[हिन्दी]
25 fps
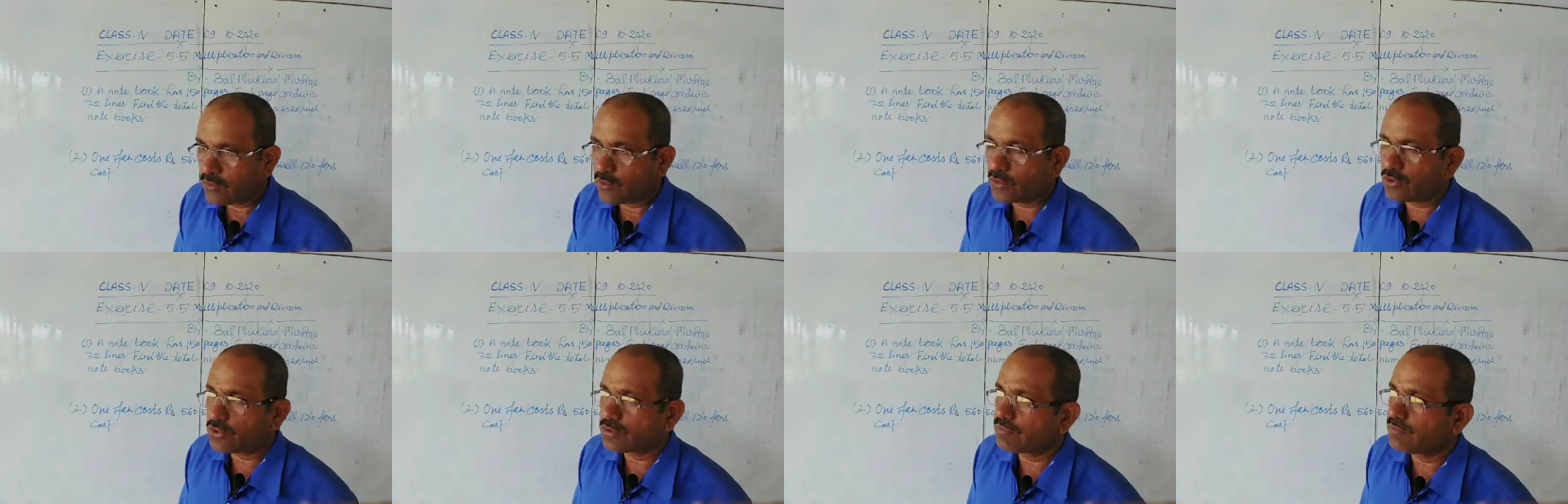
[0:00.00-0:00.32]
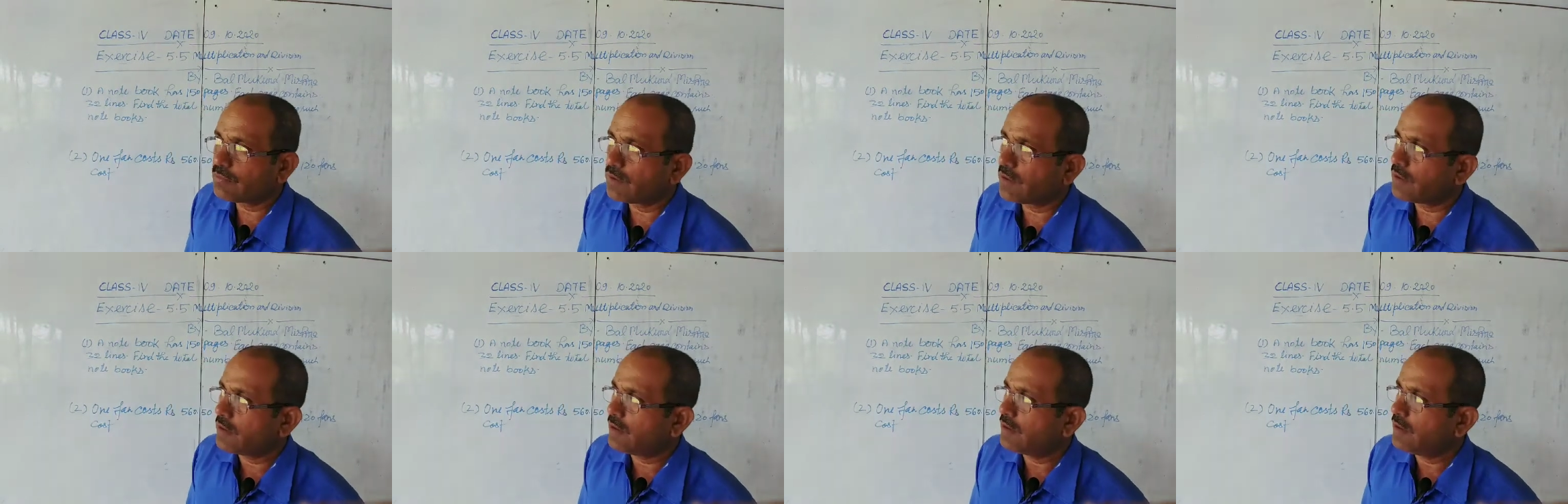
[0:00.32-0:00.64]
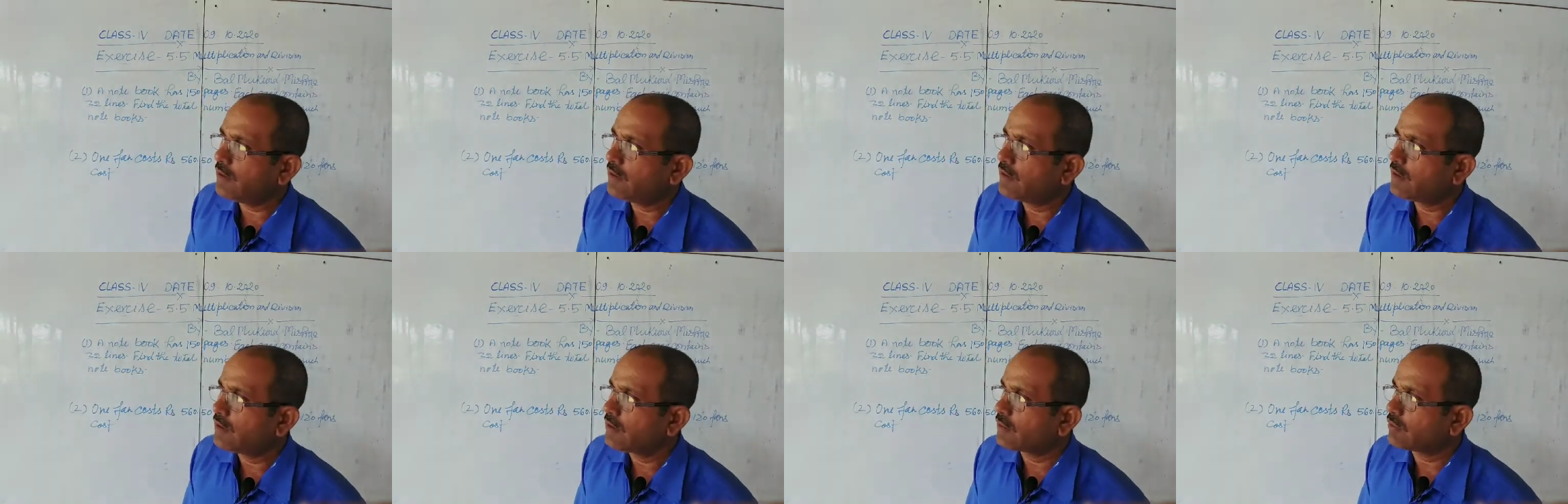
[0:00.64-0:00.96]
उसमें
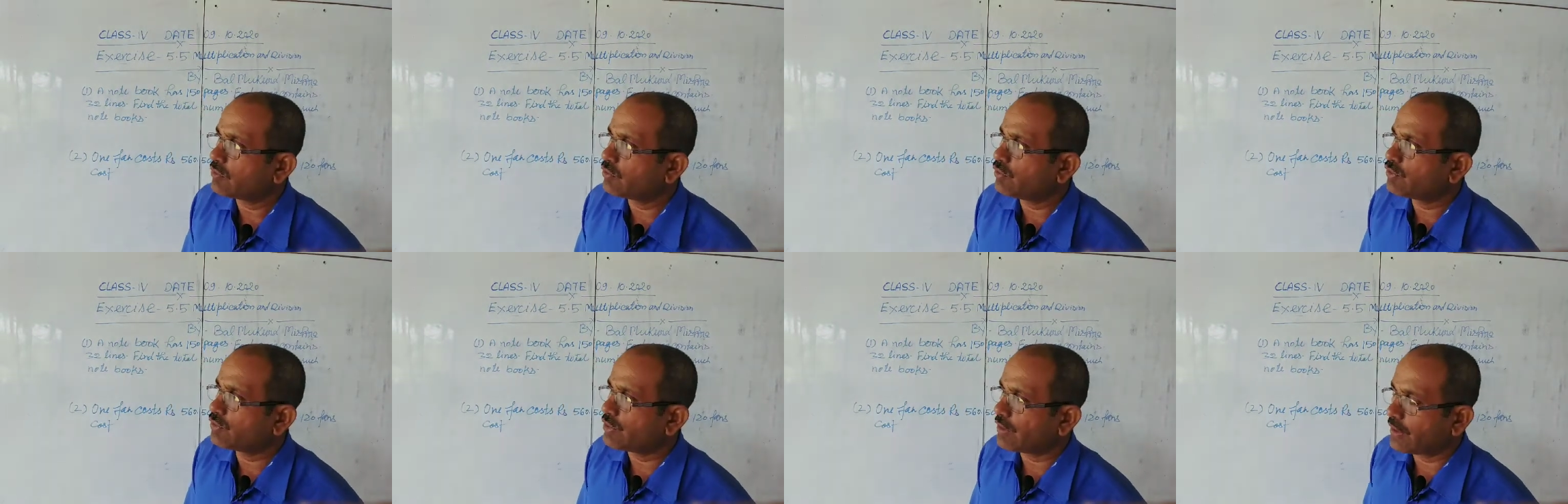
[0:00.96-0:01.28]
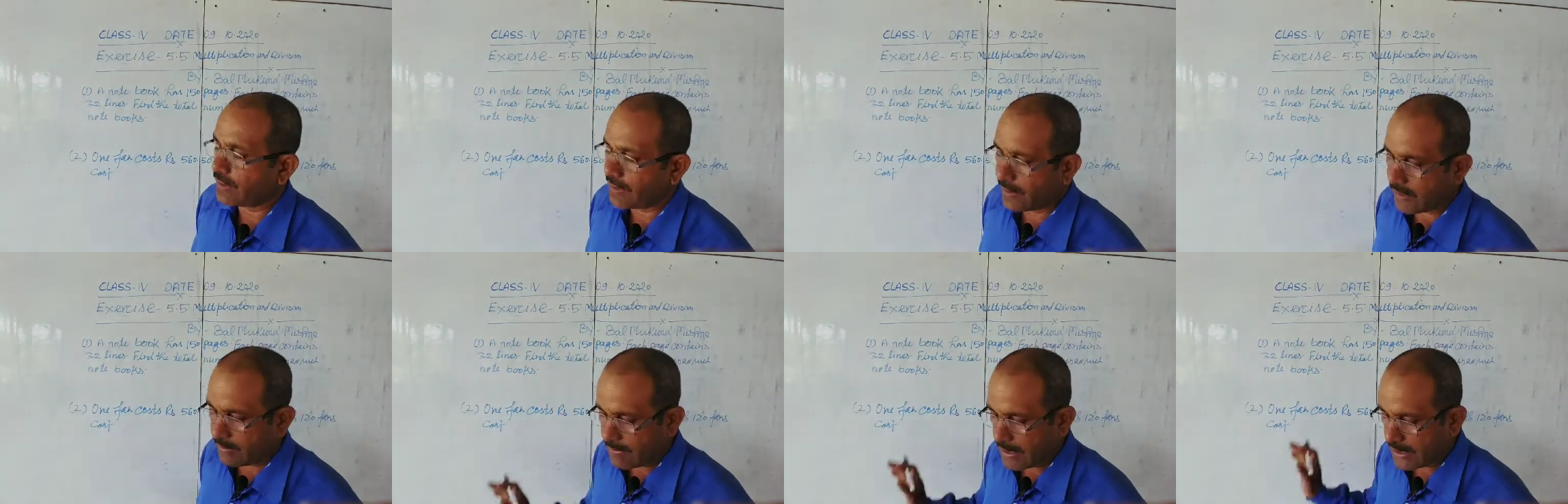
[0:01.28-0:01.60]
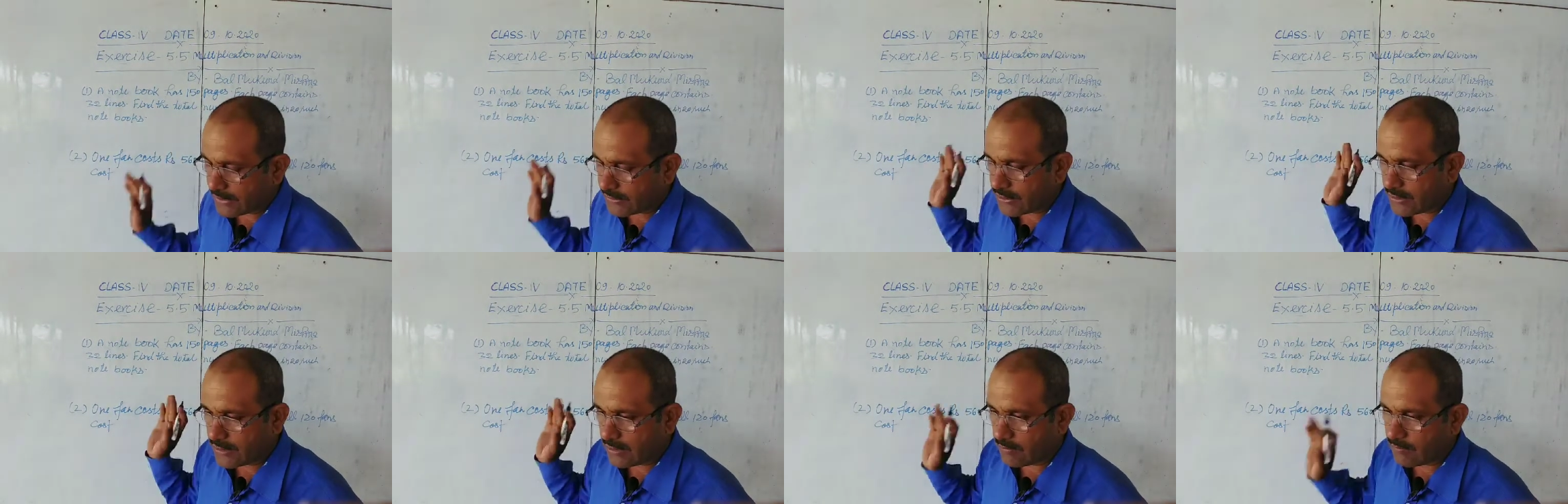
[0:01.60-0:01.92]
कुछ नई
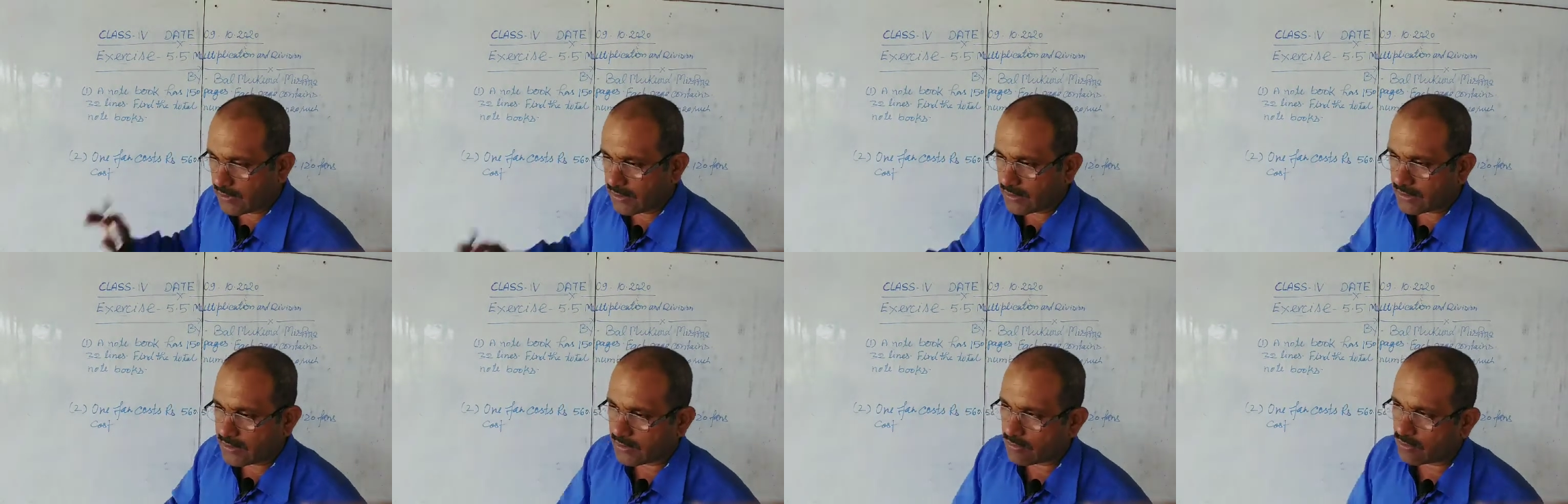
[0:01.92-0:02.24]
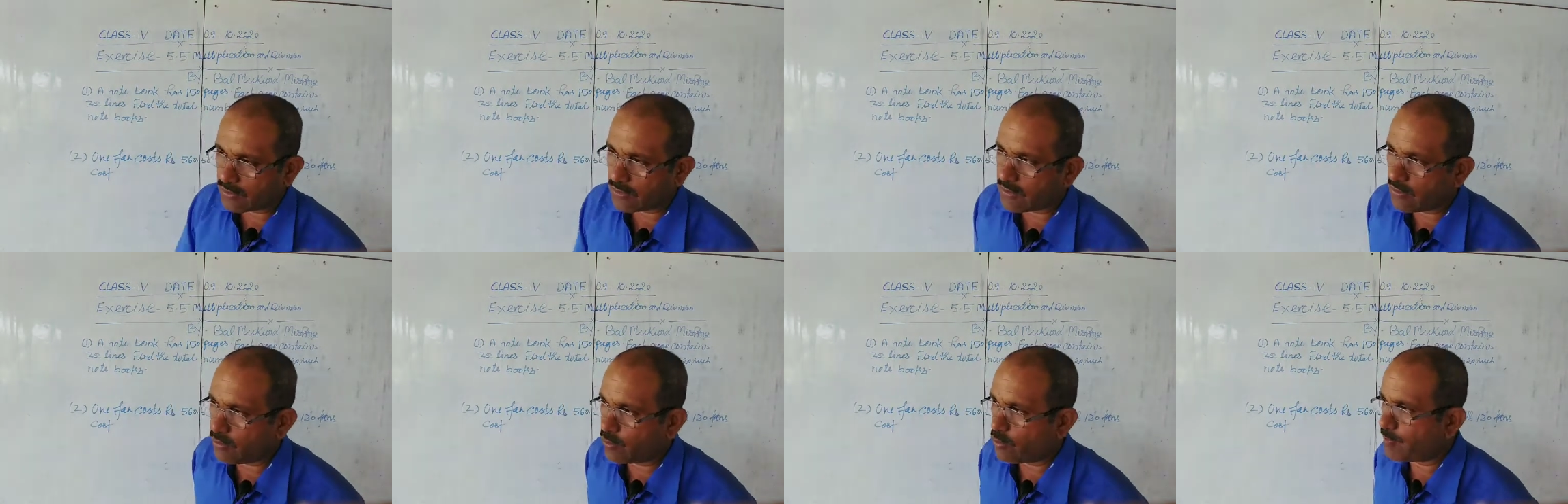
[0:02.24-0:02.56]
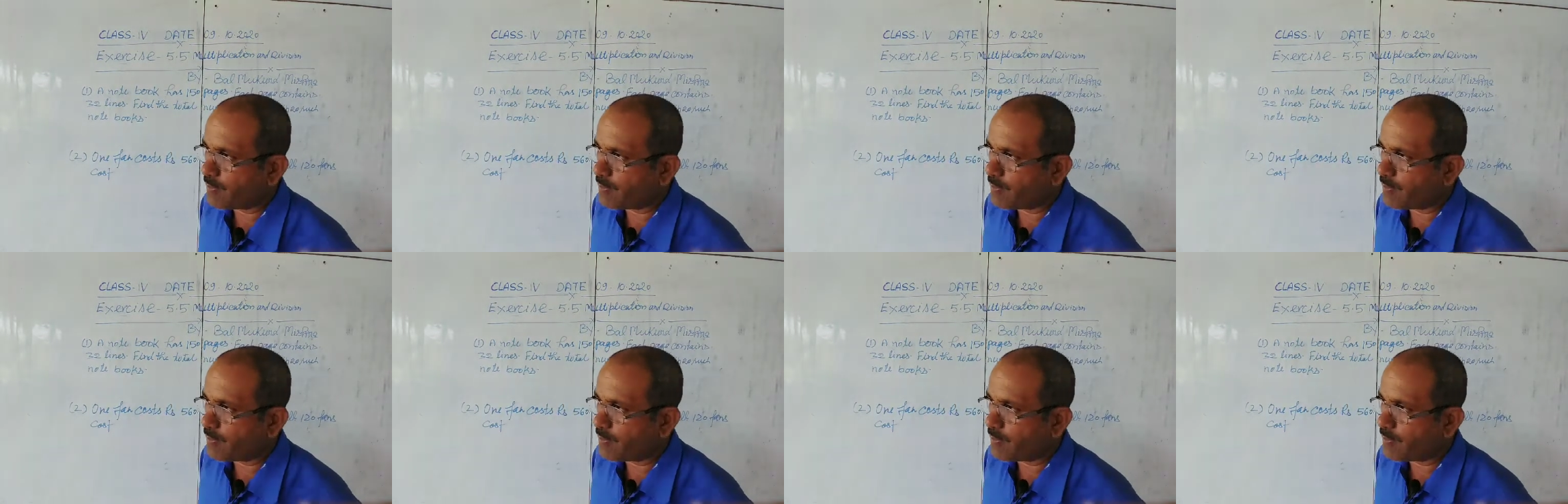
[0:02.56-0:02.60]
बातें हम लेकर के